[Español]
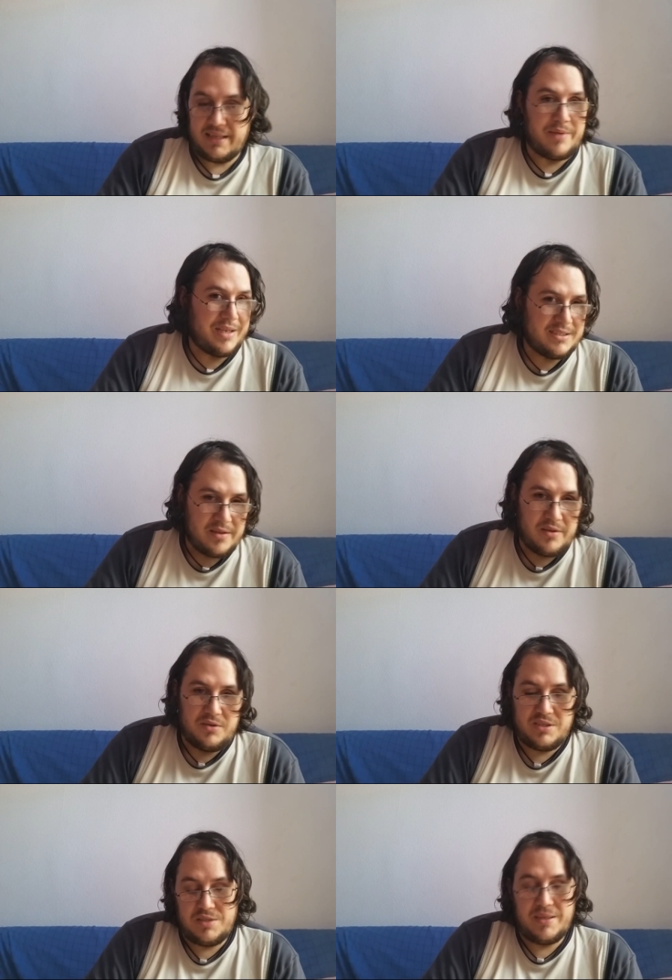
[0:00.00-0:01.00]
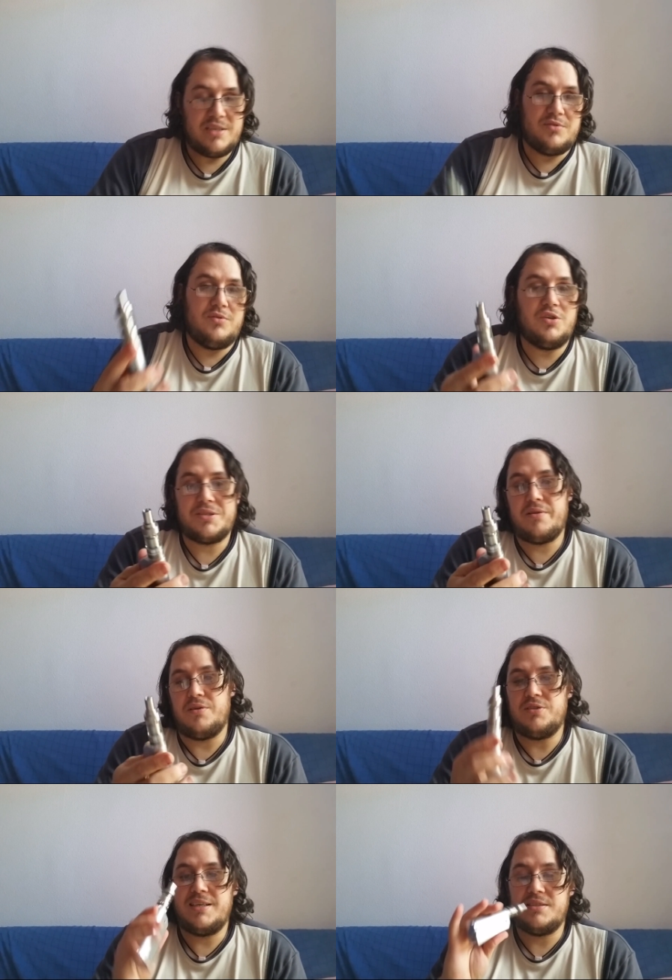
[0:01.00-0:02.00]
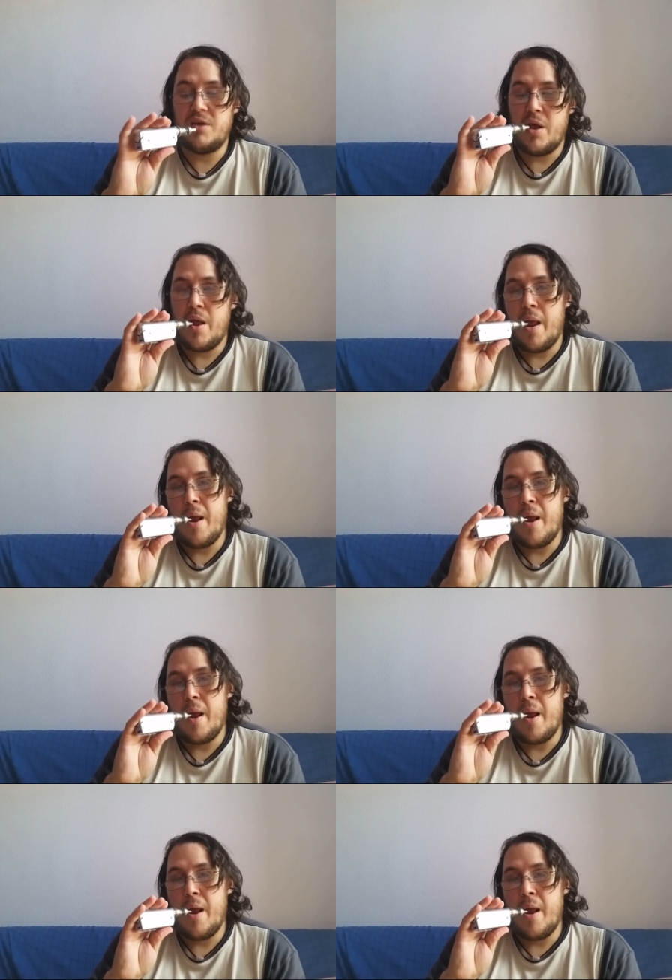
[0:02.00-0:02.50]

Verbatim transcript: Que también es de 06, vienen dos de 06.